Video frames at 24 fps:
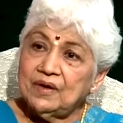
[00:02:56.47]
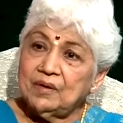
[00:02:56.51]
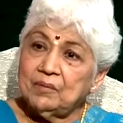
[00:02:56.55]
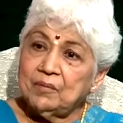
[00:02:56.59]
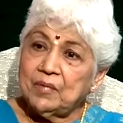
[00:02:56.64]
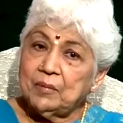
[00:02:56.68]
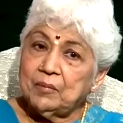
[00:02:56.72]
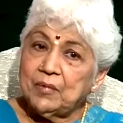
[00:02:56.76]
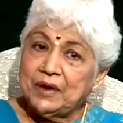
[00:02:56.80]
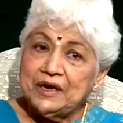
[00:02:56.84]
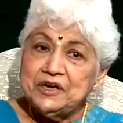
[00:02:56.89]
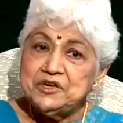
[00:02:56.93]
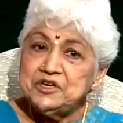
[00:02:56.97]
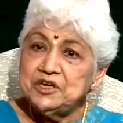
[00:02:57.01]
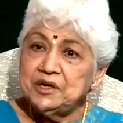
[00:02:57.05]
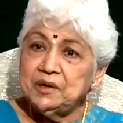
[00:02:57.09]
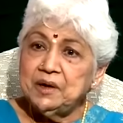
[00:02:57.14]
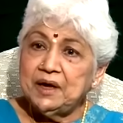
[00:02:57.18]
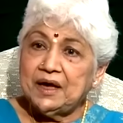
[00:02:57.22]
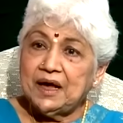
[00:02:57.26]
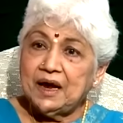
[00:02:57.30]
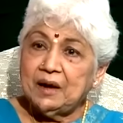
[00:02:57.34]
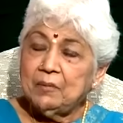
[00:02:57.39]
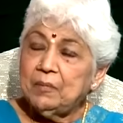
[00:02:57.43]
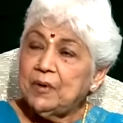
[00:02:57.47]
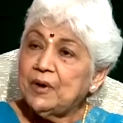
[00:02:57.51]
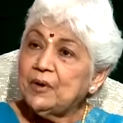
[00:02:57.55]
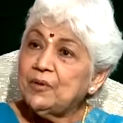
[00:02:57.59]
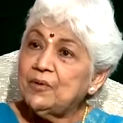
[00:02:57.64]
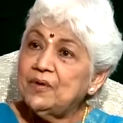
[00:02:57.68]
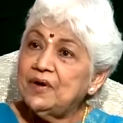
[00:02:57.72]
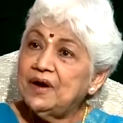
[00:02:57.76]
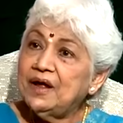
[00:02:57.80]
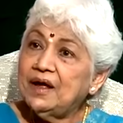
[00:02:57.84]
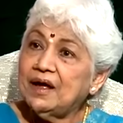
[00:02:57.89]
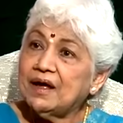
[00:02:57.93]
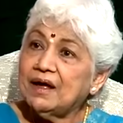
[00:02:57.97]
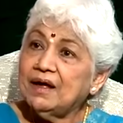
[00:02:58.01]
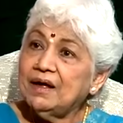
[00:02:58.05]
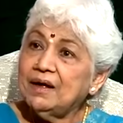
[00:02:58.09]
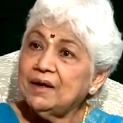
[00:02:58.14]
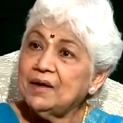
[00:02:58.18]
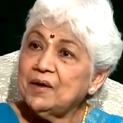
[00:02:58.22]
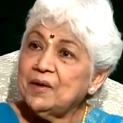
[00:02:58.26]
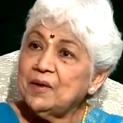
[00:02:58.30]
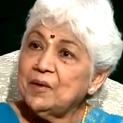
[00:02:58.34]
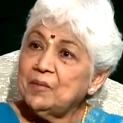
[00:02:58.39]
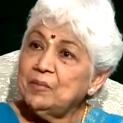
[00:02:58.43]
మా మనిషి కనపడకుండా
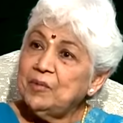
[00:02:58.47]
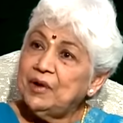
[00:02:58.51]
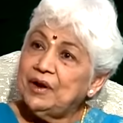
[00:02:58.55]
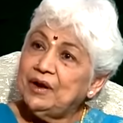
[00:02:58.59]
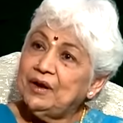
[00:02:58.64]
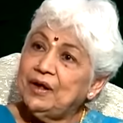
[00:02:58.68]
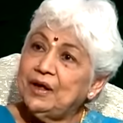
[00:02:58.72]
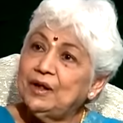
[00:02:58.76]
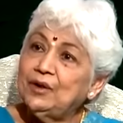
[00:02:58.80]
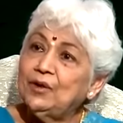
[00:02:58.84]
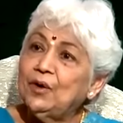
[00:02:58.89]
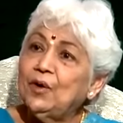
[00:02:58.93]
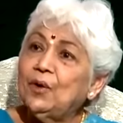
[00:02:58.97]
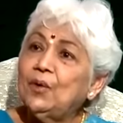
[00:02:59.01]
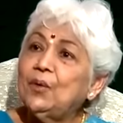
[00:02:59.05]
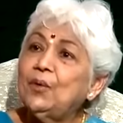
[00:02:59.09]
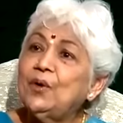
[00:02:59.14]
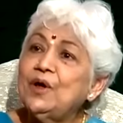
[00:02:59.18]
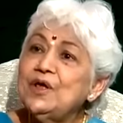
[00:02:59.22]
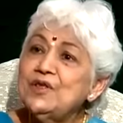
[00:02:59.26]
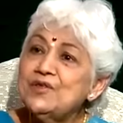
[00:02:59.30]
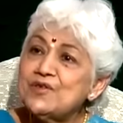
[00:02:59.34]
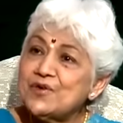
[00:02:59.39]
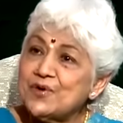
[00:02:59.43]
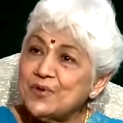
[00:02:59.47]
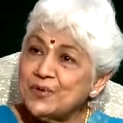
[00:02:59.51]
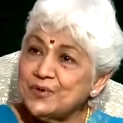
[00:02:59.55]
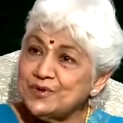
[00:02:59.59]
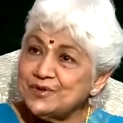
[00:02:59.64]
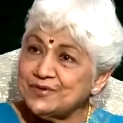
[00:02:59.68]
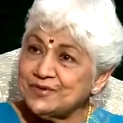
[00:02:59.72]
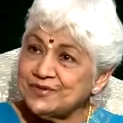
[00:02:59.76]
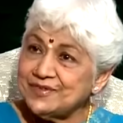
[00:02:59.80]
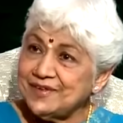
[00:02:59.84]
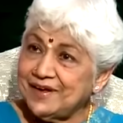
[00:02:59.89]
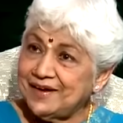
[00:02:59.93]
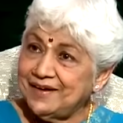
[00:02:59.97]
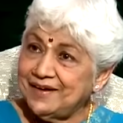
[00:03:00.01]
మీరు ఏదో ఊహించుకోవచ్చు చాలా